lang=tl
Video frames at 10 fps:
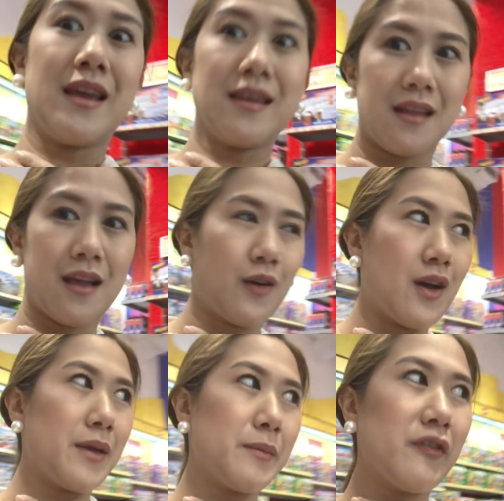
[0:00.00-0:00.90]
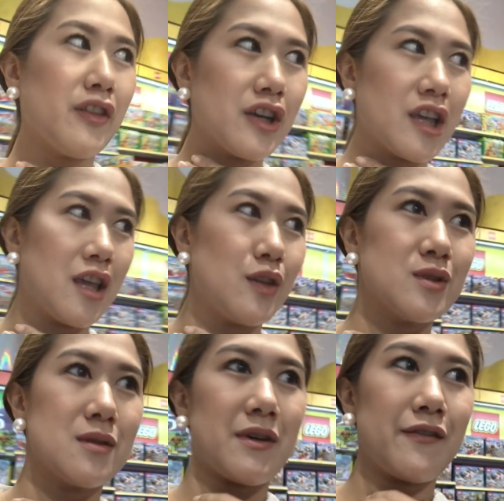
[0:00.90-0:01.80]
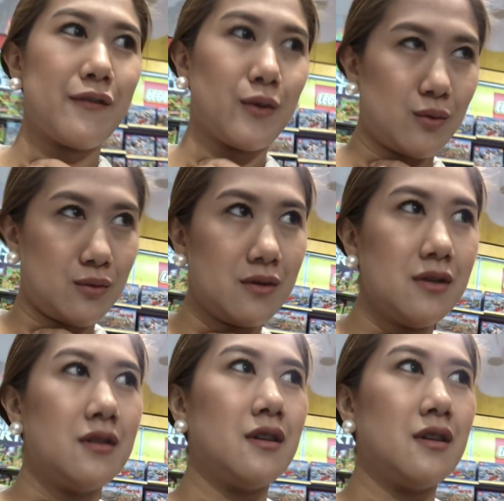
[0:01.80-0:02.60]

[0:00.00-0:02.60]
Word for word: Like now, I'm vlogging using my phone.